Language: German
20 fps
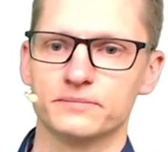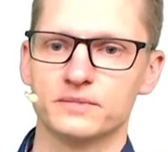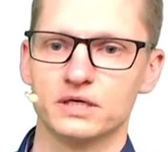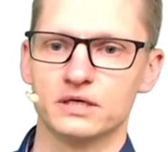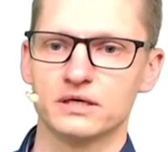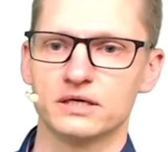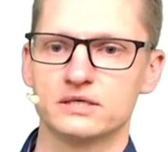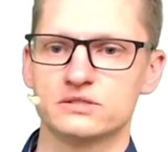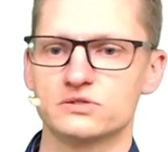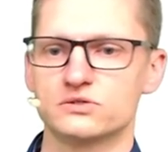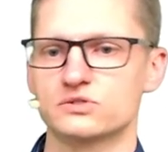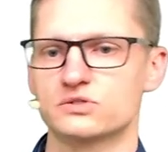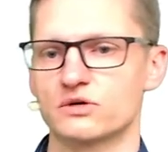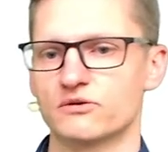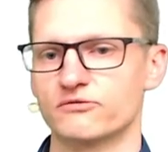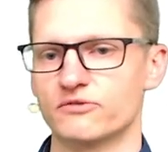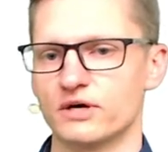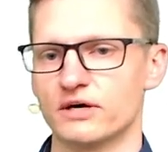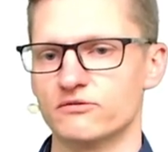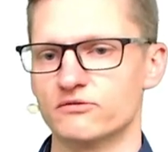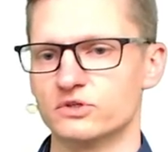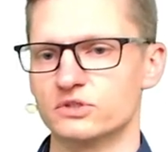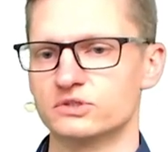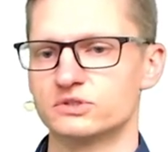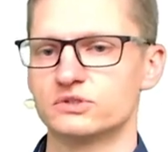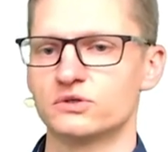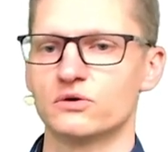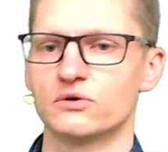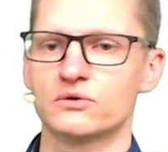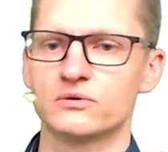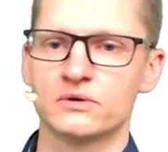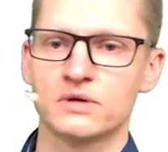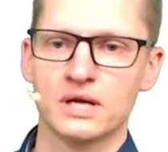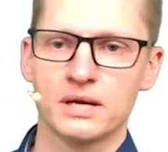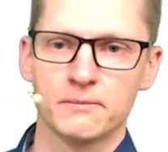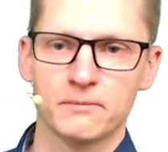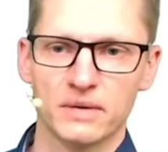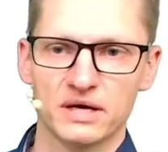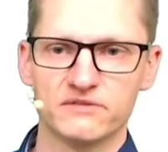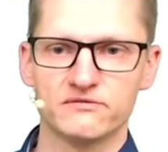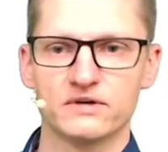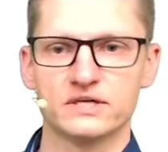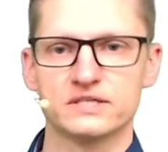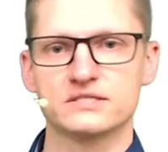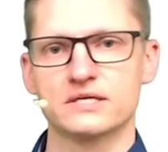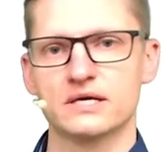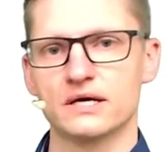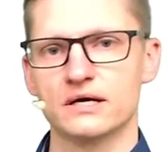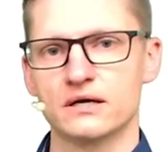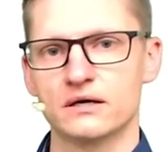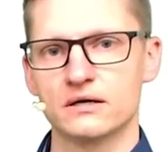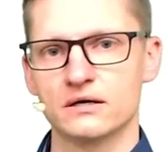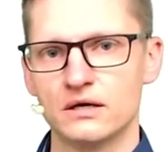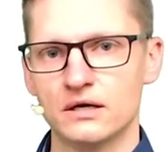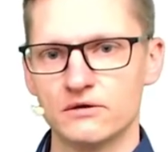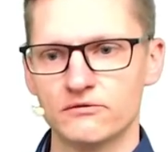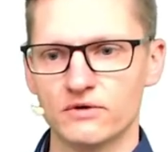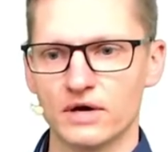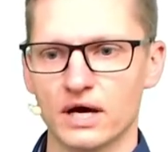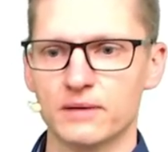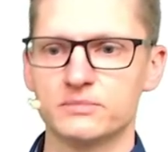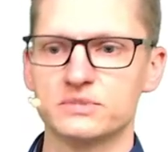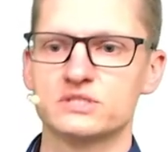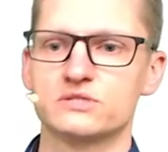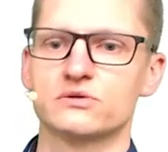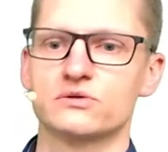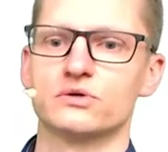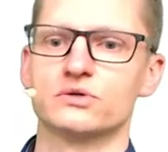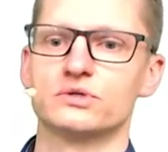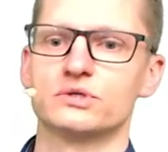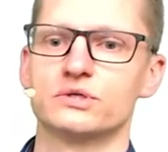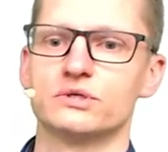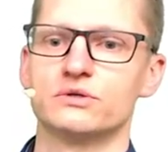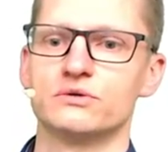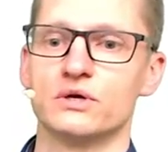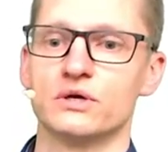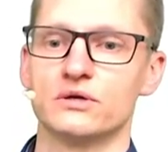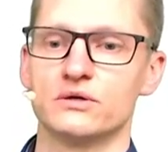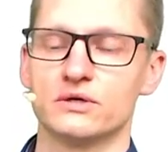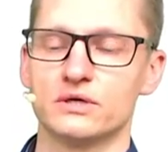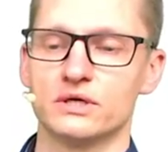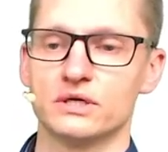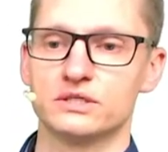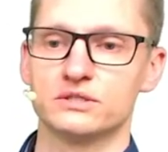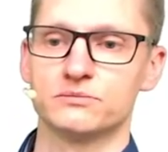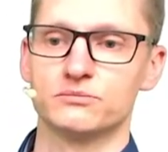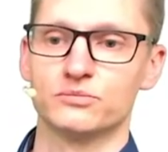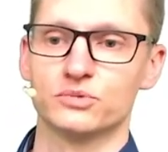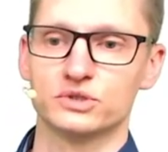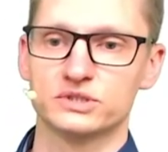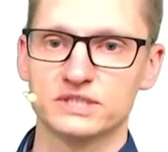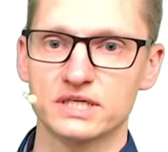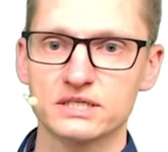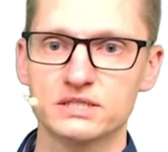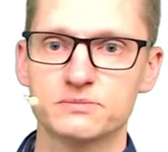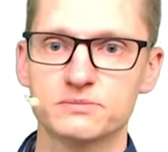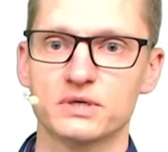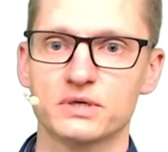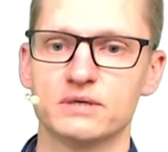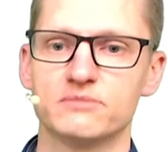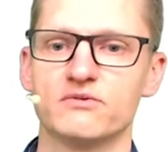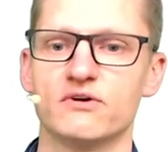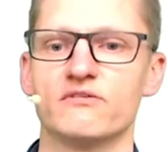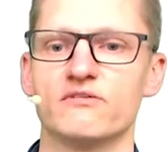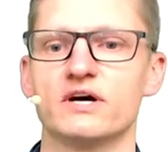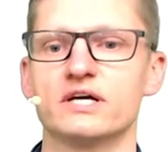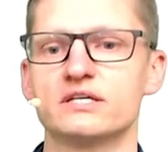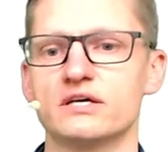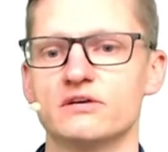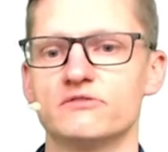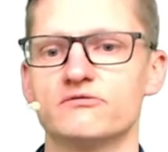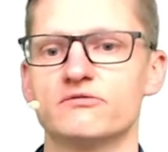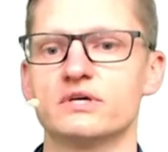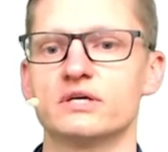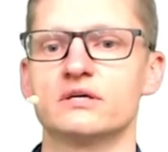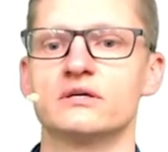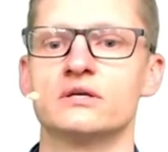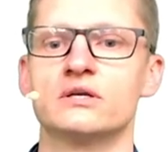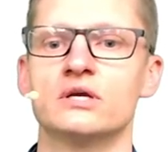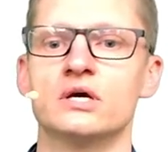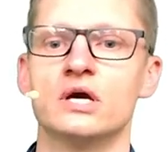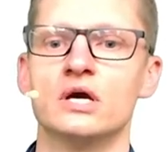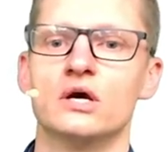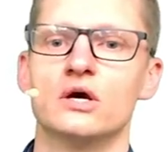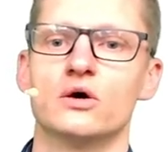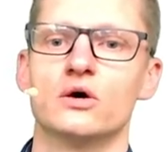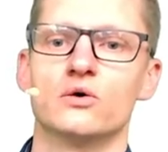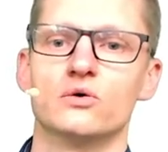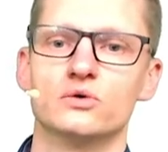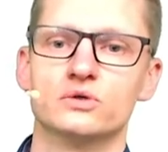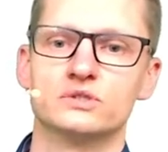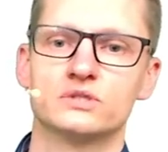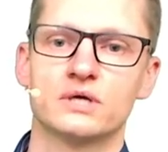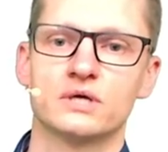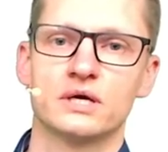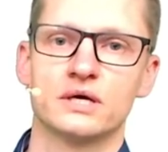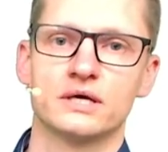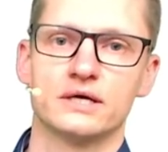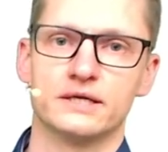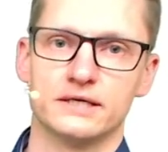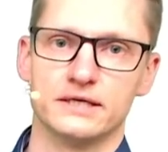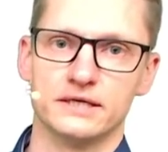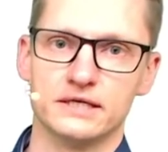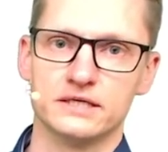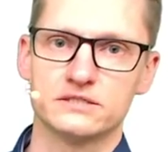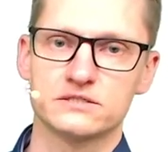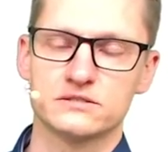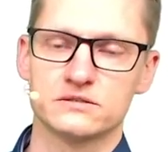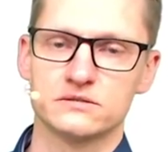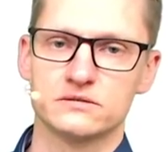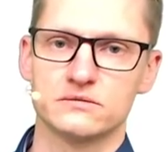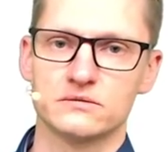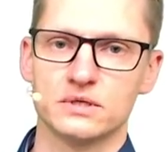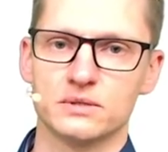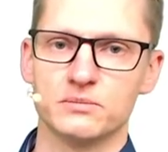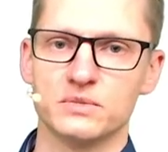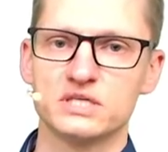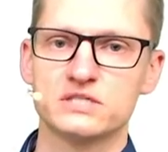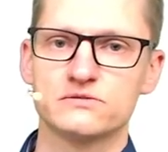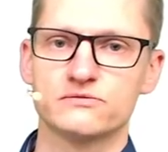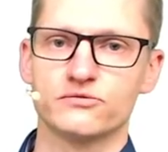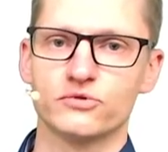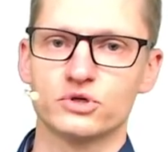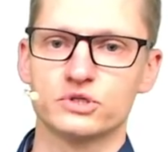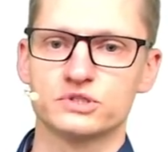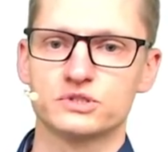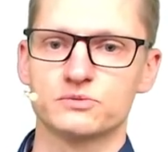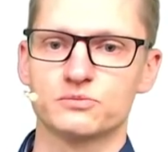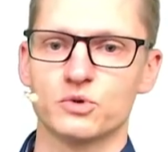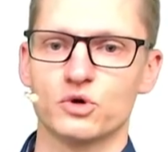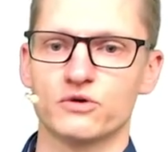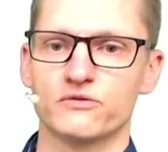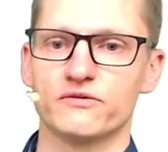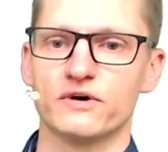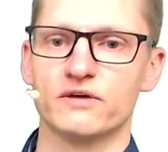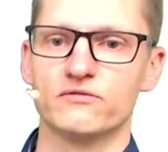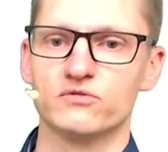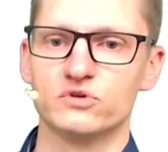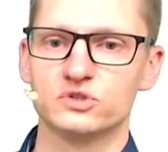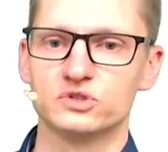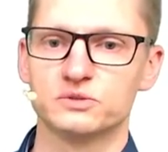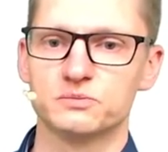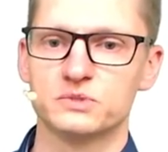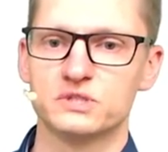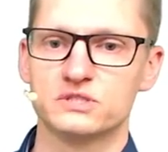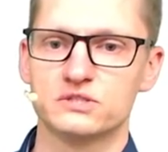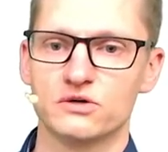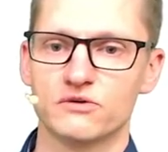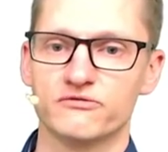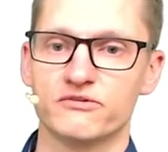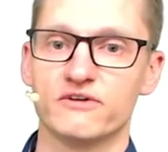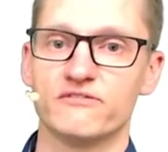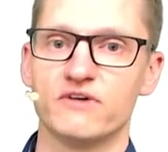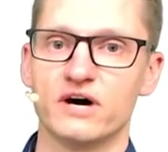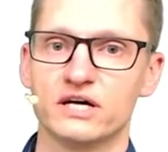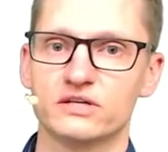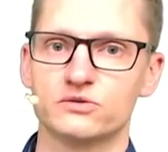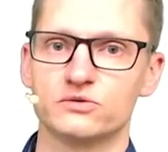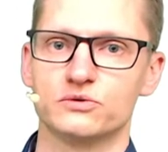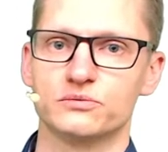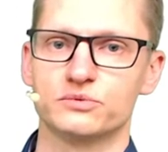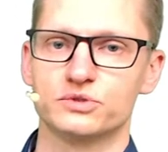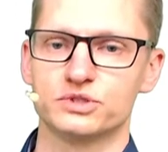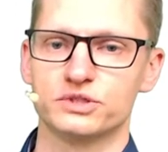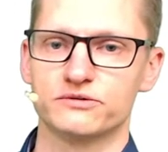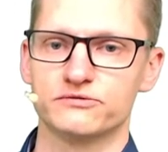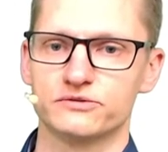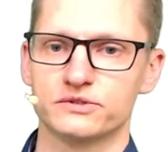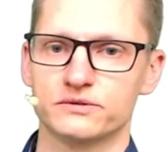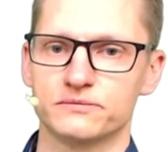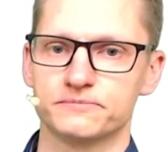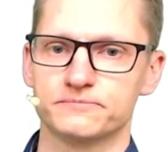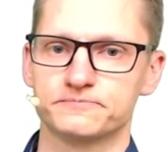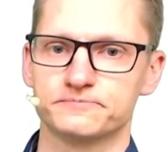Ja, also Software Evolution meinen wir jetzt eher, wir haben diesen kontinuierlichen Prozess, bei dem wir weiterentwickeln und nächsten, im nächsten Vorlesungsblock werden wir uns mit Software Wartung beschäftigen.